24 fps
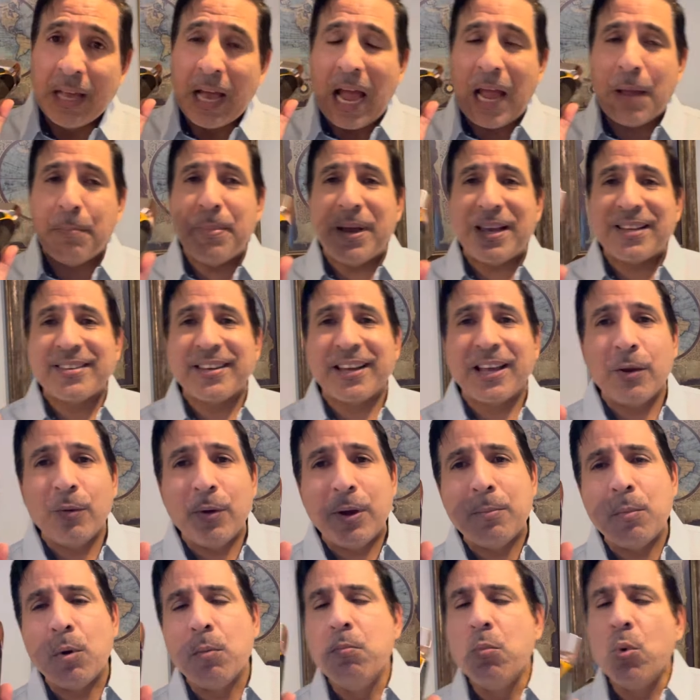Hay veces que
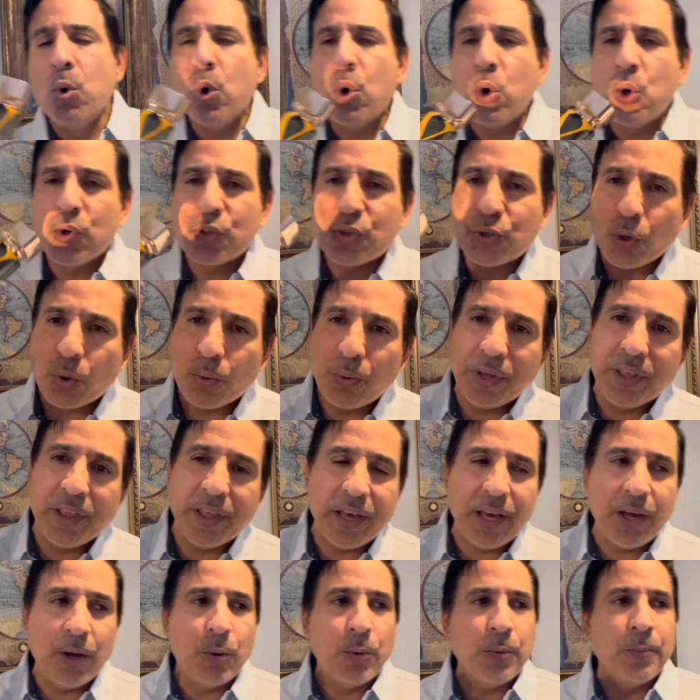vemos muchos
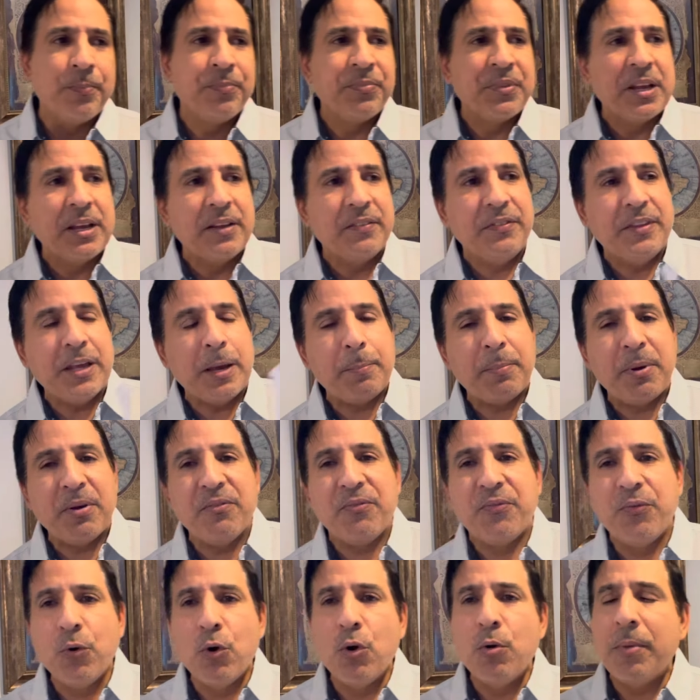videos de
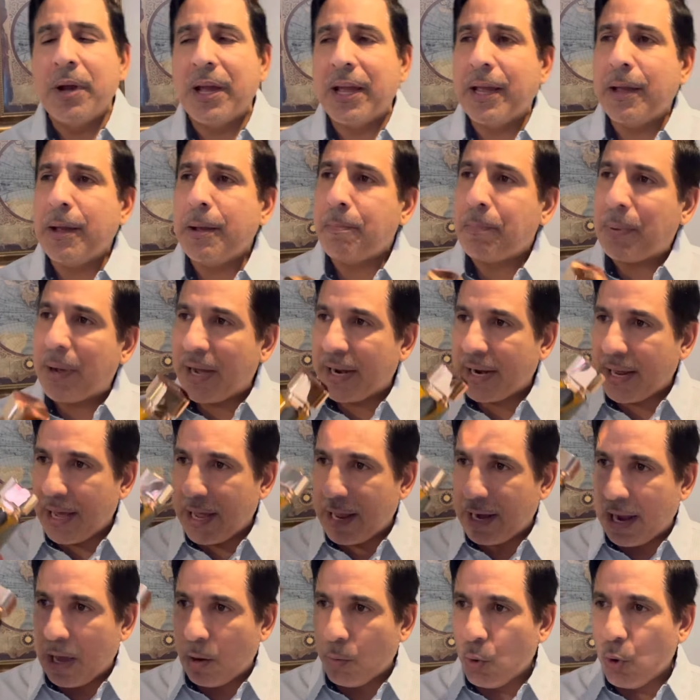perfume
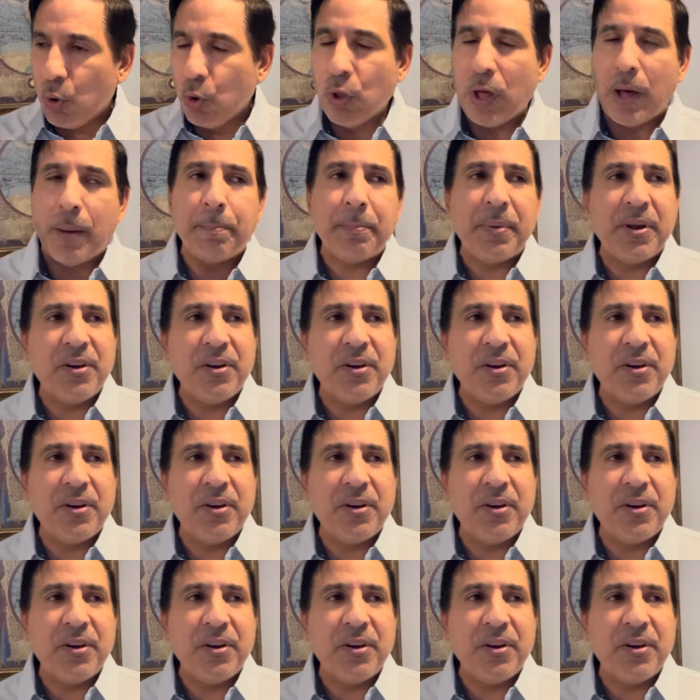para la boda,